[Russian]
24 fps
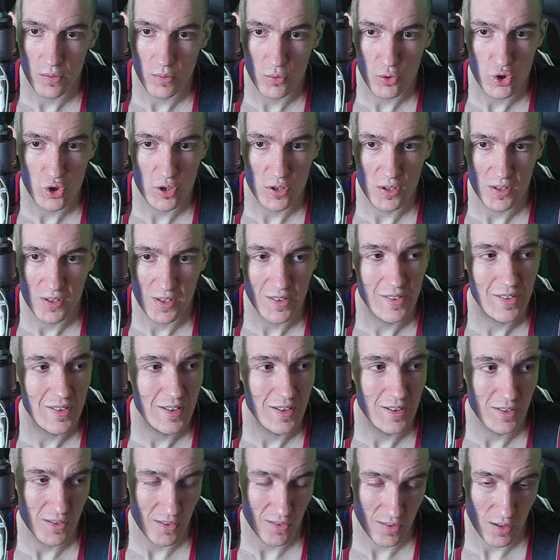свыше
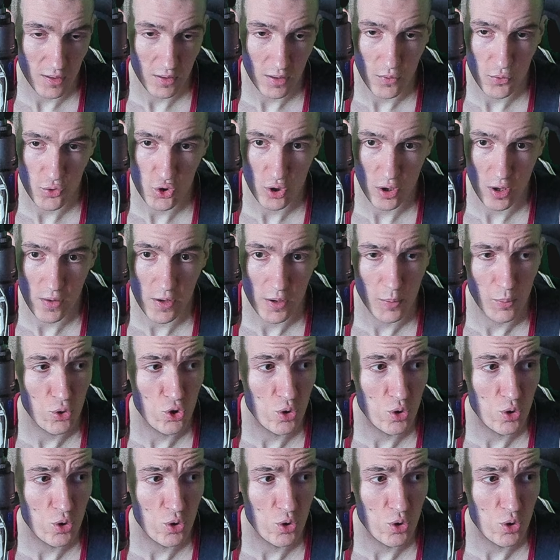нескольких десятков человек.